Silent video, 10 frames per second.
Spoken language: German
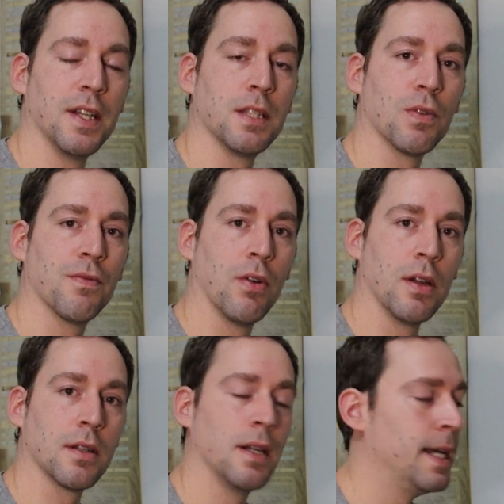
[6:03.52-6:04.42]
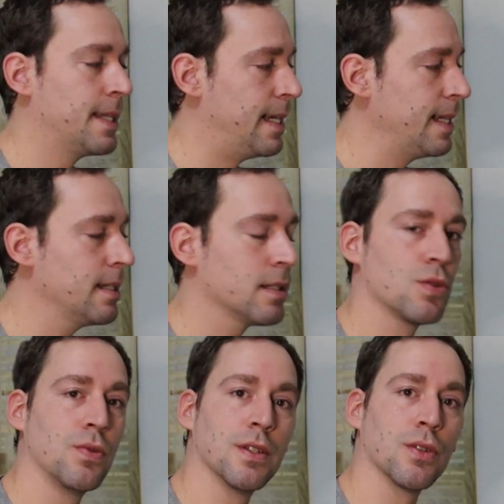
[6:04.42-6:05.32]
Facebook folgt. Der Link
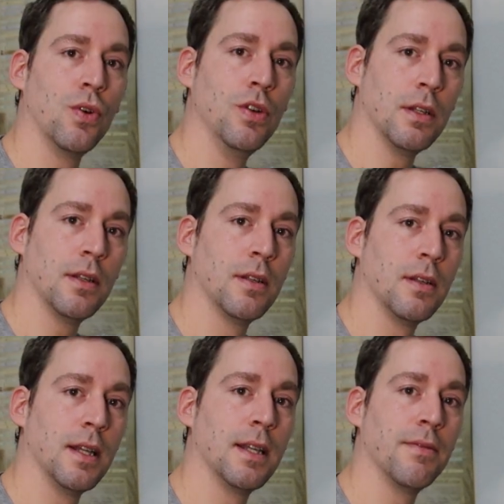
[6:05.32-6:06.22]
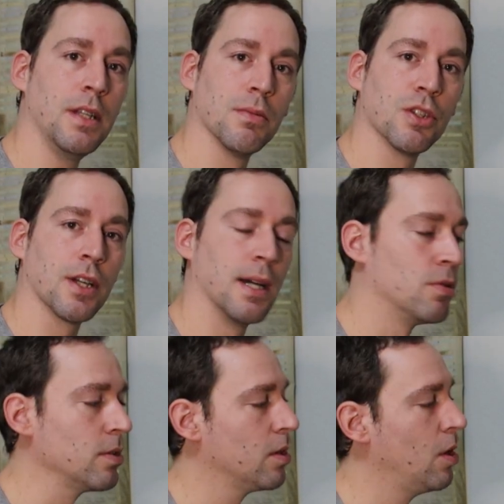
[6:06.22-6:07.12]
dazu ist unten in der
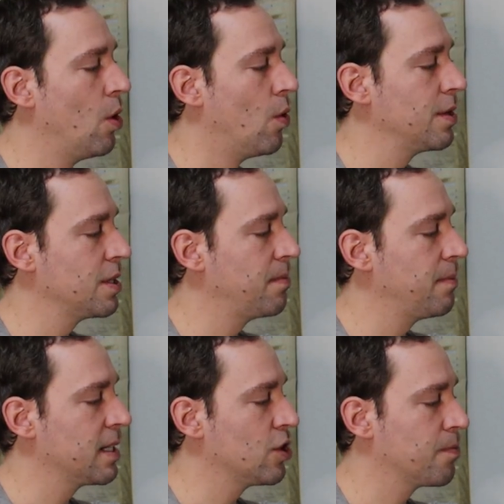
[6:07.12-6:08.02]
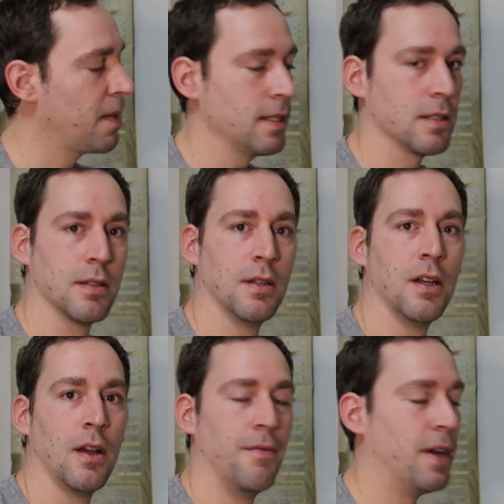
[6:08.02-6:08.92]
Videobeschreibung und ich bin mal gespannt,
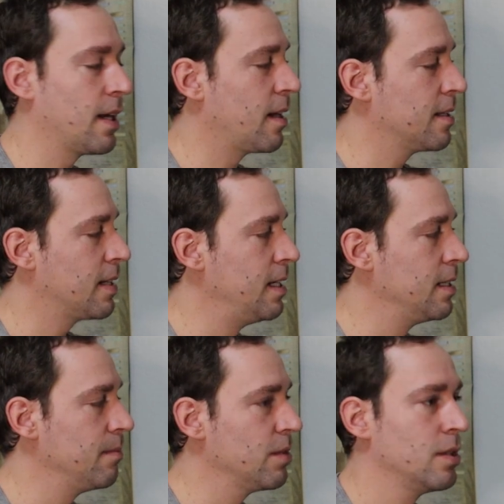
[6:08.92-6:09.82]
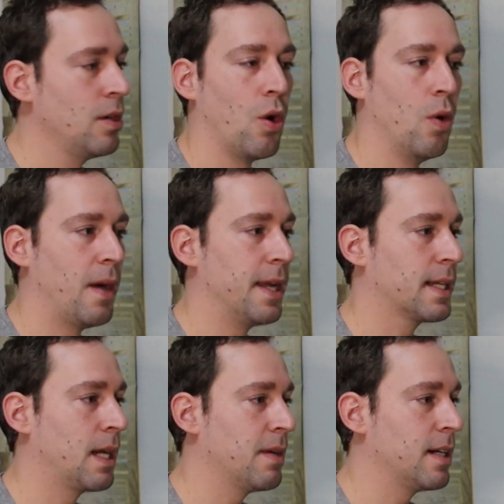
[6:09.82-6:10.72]
wer daran teilnimmt, um
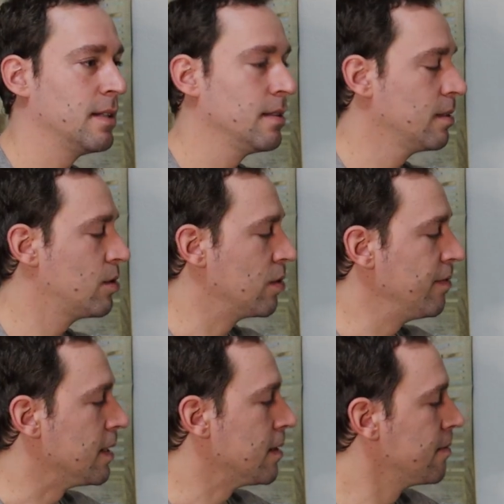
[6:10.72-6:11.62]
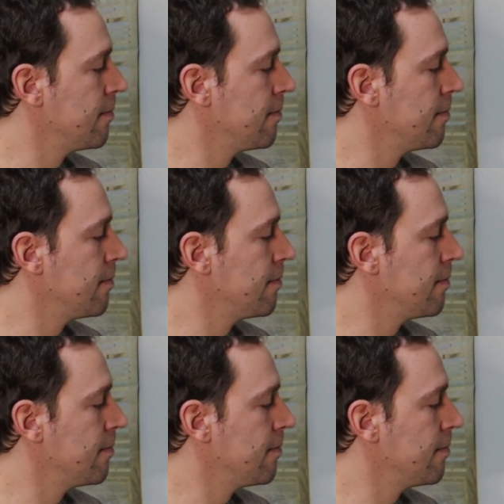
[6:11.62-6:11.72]
eine Kamera zu gewinnen.